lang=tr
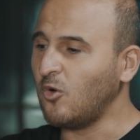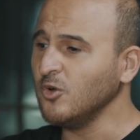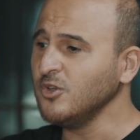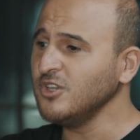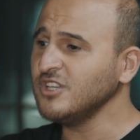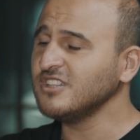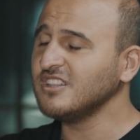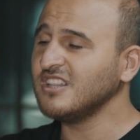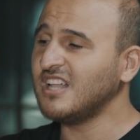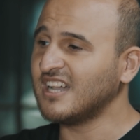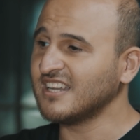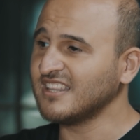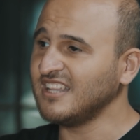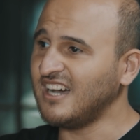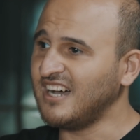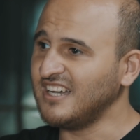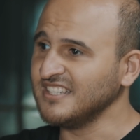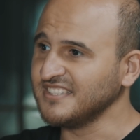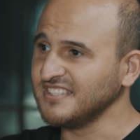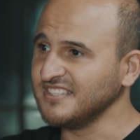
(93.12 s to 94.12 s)
O
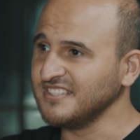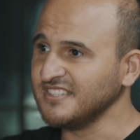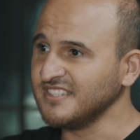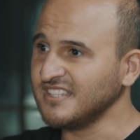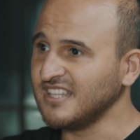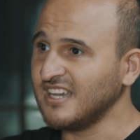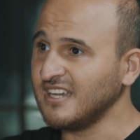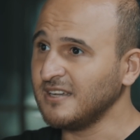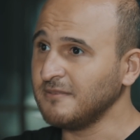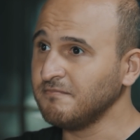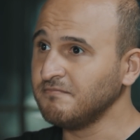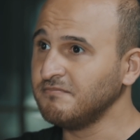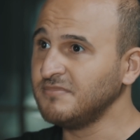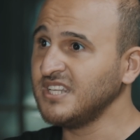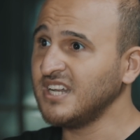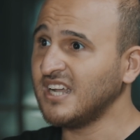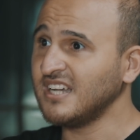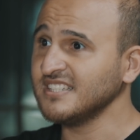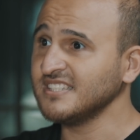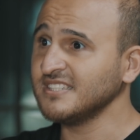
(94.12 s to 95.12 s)
yıllarda aslında
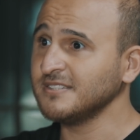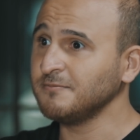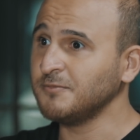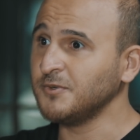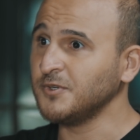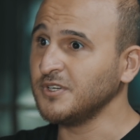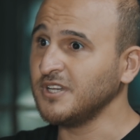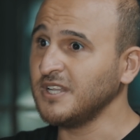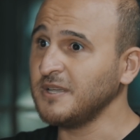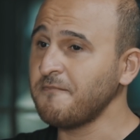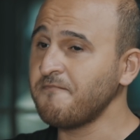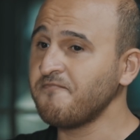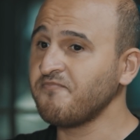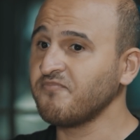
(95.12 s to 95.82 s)
biraz böyle